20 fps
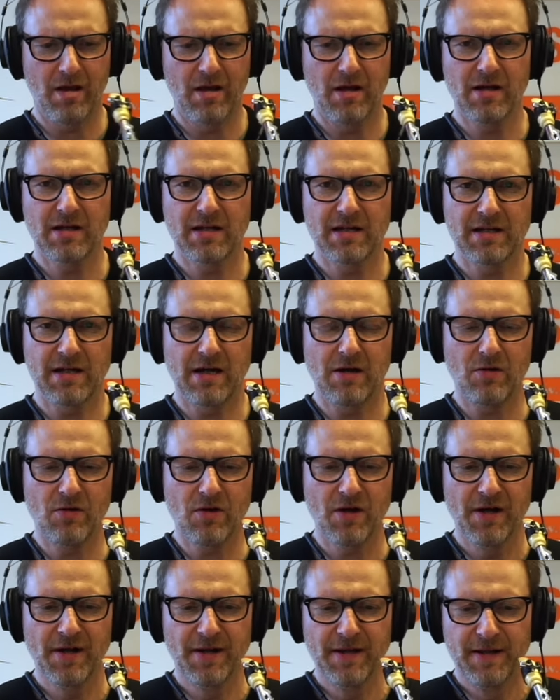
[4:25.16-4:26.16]
Ja, geht
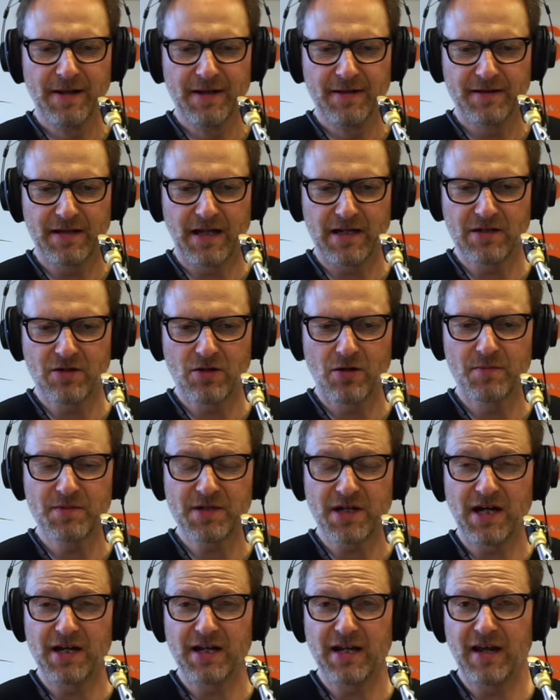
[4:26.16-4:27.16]
auch. Dann
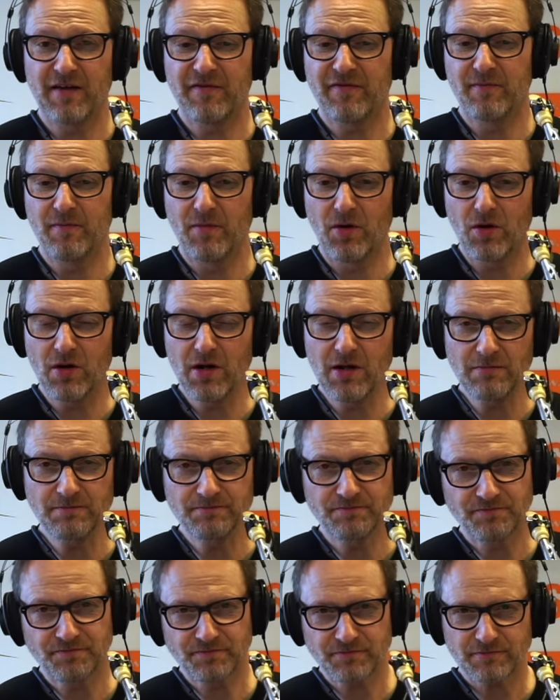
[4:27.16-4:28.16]
kommt ein F Moll.
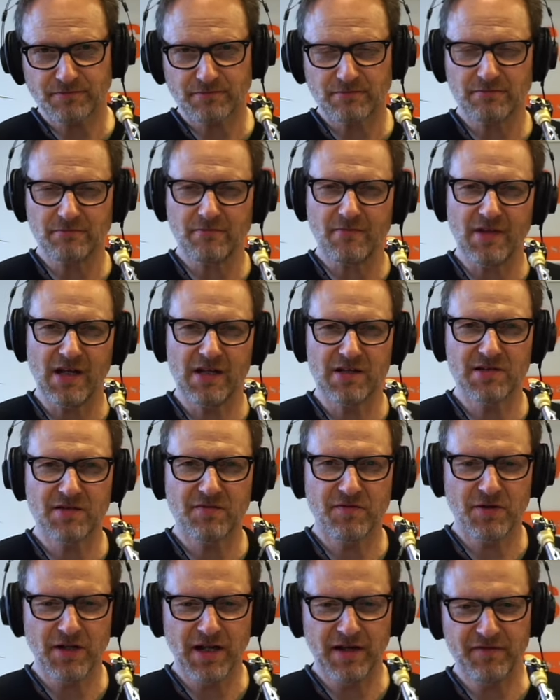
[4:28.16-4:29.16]
Also
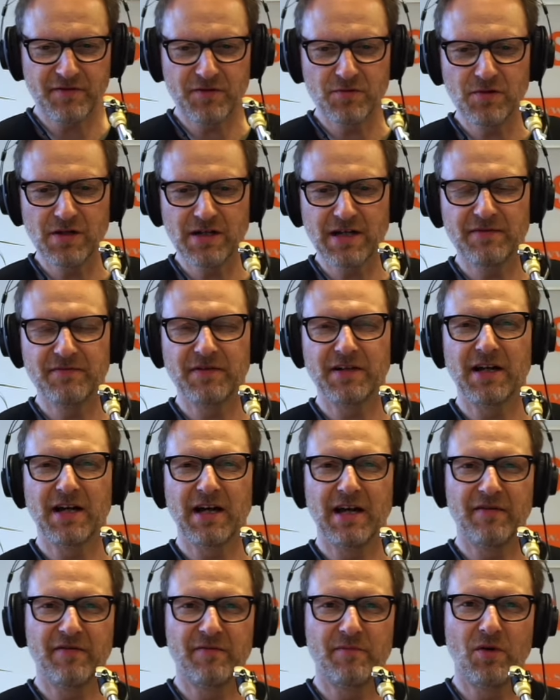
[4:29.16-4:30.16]
von F-Dur gehen wir
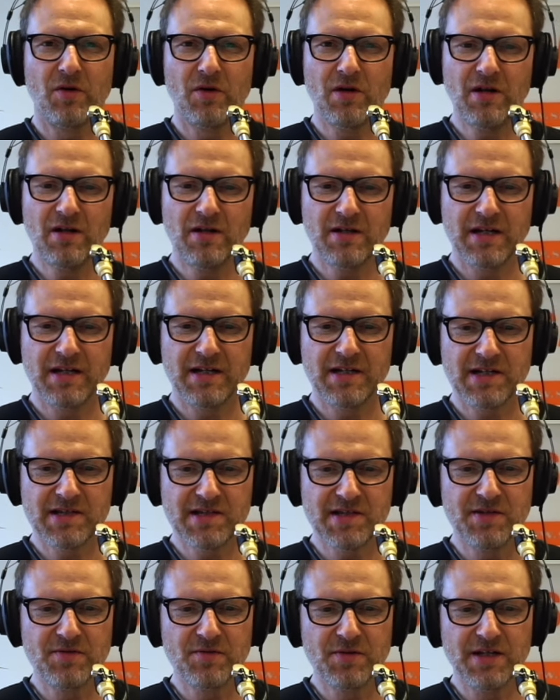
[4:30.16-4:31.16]
nach F-Moll, da ändert
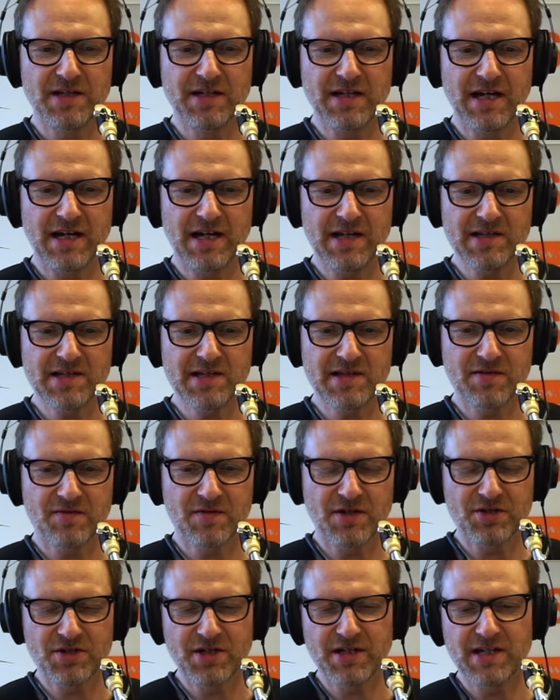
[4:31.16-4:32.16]
sich nur die Terz
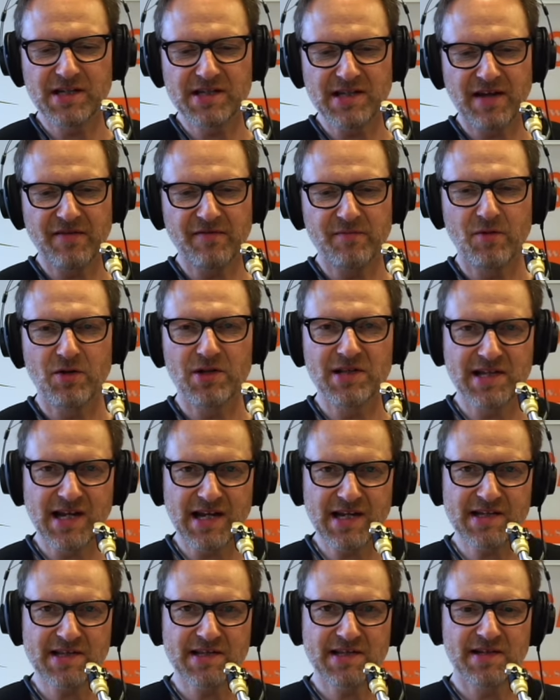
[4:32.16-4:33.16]
und da steht jetzt F-Moll
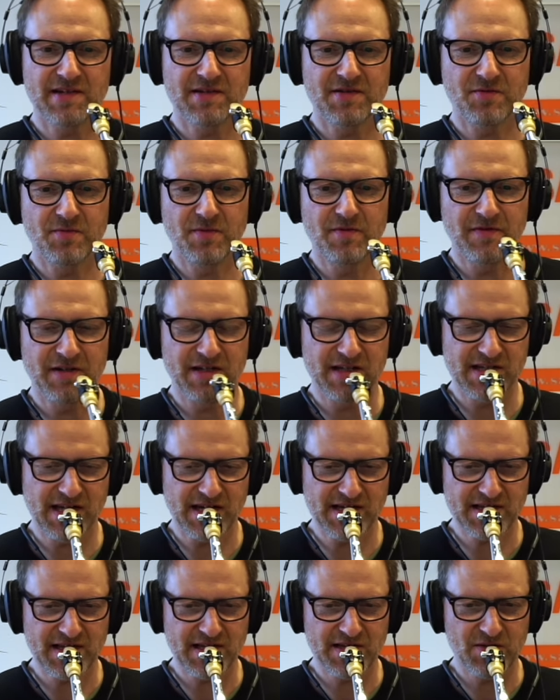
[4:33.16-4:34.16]
6, also spielen wir die
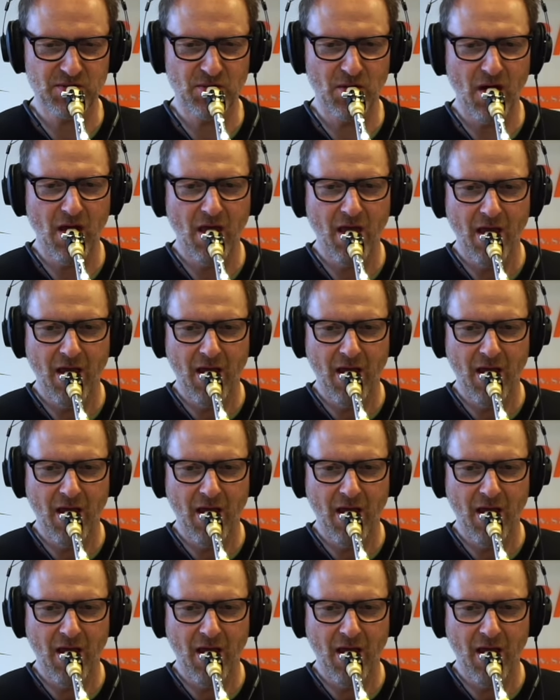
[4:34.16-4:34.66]
6 dazu.